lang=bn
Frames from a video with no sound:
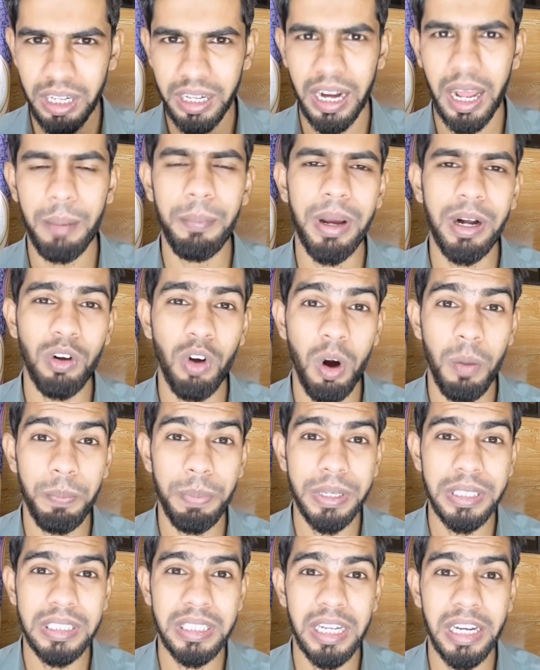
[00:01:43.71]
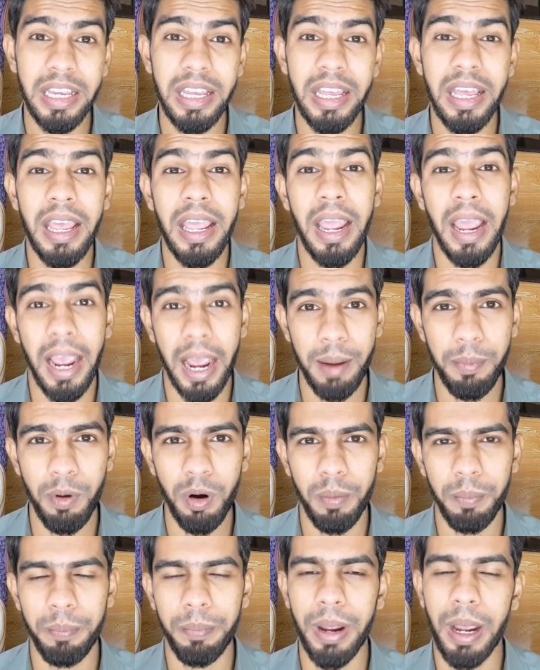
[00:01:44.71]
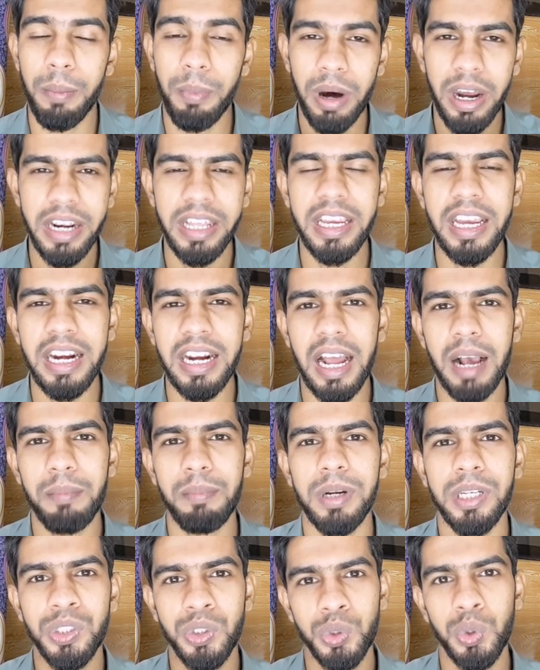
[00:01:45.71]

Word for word: নাম্বার কম পেয়েছিলে এবং ব্যবহারিকের নাম্বার